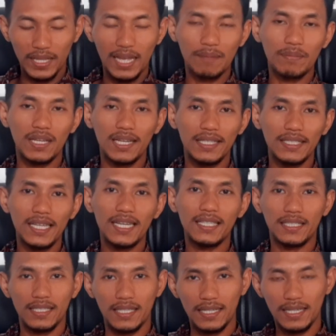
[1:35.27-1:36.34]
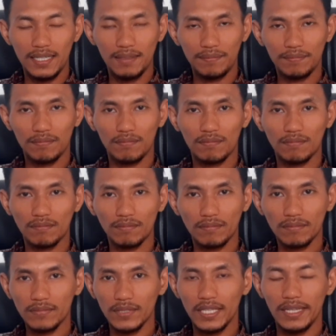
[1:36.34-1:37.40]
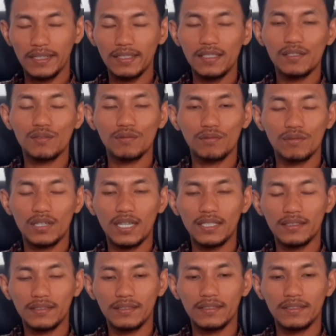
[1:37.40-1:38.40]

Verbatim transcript: amalannya adalah dari surat